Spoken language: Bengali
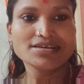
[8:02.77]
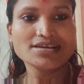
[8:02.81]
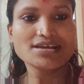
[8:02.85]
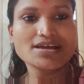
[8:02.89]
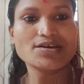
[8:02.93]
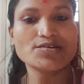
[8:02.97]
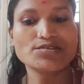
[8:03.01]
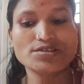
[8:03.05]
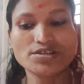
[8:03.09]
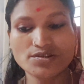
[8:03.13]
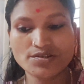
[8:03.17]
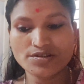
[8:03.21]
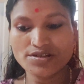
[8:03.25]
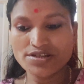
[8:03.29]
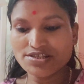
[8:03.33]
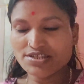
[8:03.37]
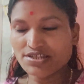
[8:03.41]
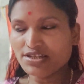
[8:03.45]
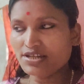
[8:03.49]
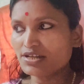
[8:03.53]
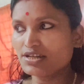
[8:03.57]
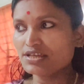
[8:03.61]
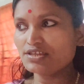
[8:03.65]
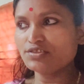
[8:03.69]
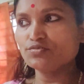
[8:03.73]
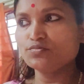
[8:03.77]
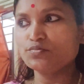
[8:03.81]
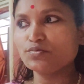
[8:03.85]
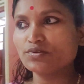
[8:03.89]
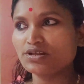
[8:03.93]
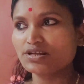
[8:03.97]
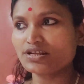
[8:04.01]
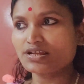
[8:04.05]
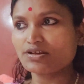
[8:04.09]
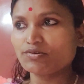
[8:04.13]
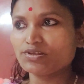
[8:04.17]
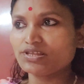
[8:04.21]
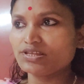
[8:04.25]
খাওয়া দাওয়াটা সেরে নেই
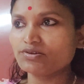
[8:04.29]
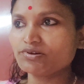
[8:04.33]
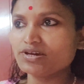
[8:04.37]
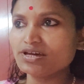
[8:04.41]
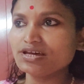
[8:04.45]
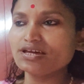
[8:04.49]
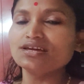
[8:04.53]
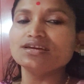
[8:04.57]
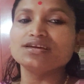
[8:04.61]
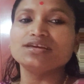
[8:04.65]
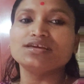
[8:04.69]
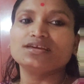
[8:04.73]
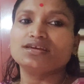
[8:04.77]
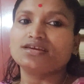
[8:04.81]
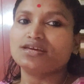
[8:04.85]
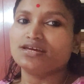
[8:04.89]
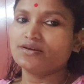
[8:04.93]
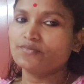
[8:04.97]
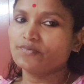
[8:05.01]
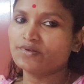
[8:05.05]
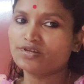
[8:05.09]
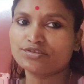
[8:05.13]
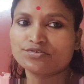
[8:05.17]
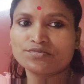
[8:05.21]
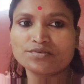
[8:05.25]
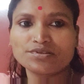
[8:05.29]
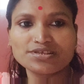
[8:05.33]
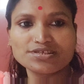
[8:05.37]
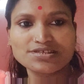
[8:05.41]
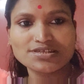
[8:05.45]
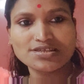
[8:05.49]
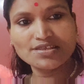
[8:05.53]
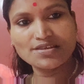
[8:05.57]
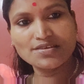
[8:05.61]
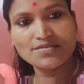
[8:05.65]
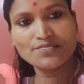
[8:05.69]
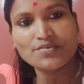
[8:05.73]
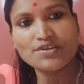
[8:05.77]
দুপুরের খাওয়া দাওয়া একবারে তোমাদের
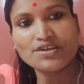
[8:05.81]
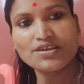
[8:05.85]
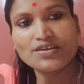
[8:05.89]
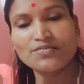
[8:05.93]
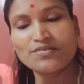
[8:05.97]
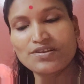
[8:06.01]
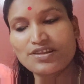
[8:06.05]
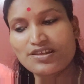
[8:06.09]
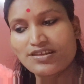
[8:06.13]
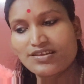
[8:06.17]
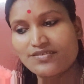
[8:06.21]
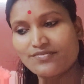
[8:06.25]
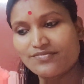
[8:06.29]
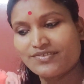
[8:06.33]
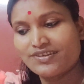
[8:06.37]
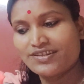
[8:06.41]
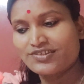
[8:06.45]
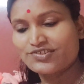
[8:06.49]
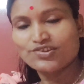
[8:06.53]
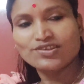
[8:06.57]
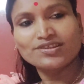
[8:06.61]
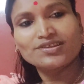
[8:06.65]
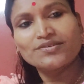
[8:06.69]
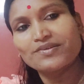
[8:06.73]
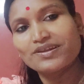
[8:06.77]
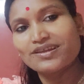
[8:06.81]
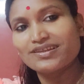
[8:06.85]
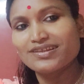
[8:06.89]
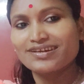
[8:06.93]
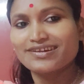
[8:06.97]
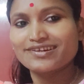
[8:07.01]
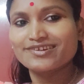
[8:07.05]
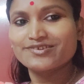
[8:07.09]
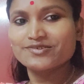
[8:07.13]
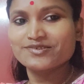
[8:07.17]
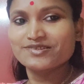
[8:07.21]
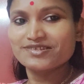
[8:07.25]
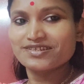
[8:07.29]
সাথে বিকেলবেলা মানে সন্ধ্যাবেলা
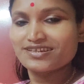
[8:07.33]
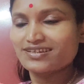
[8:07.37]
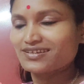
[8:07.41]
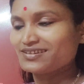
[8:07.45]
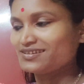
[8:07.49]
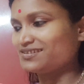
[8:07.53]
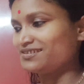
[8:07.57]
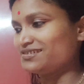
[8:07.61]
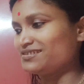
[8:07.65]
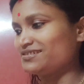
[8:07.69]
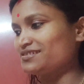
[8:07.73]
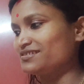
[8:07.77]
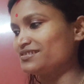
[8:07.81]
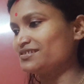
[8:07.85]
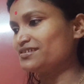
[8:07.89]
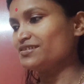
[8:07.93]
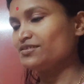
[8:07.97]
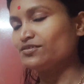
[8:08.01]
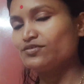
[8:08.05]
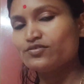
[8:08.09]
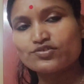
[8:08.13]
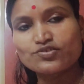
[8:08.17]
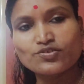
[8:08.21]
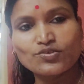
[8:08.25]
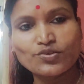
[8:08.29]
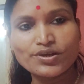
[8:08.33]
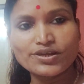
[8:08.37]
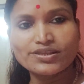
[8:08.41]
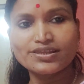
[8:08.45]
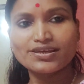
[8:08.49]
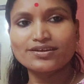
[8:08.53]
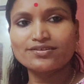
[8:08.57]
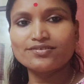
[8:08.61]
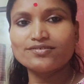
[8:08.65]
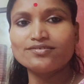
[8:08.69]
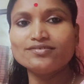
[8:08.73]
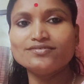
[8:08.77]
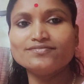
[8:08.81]
দেখা হচ্ছে সঙ্গে
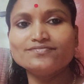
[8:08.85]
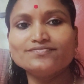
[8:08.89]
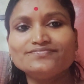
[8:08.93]
থাকো